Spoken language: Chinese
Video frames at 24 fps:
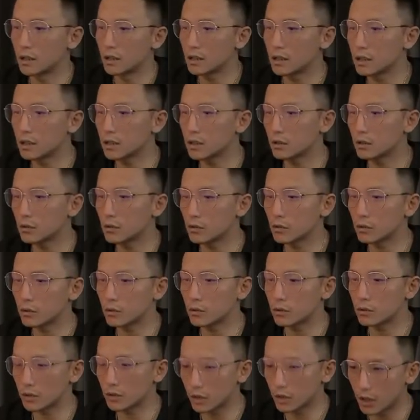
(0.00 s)
这一讲，
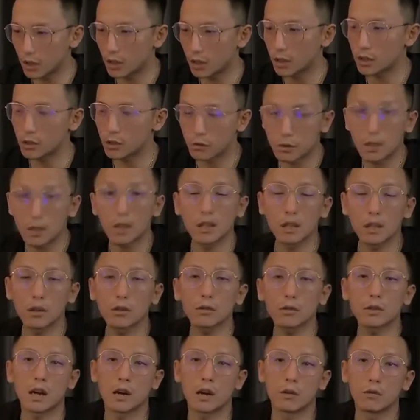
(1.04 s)
我来和你说说
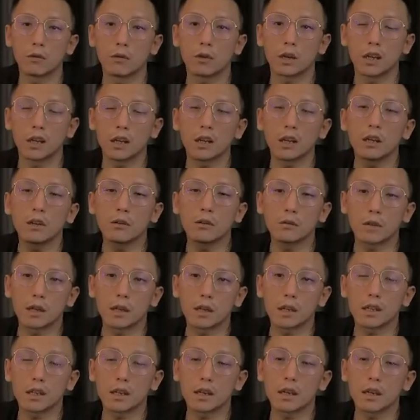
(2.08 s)
怎么帮助新人
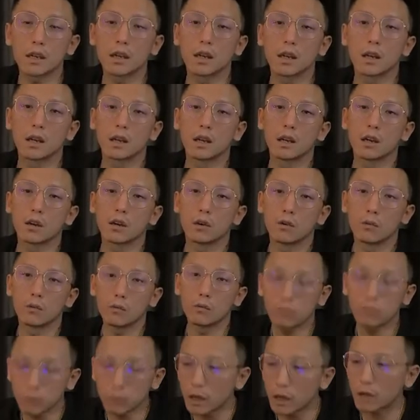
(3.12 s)
尽快融入团队
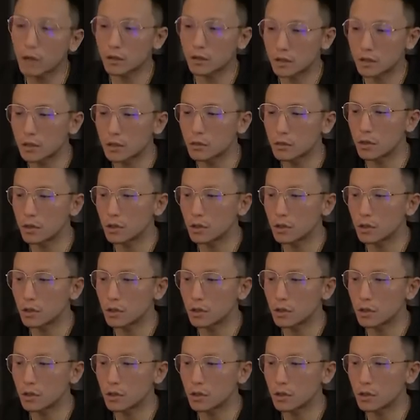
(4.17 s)
出业绩。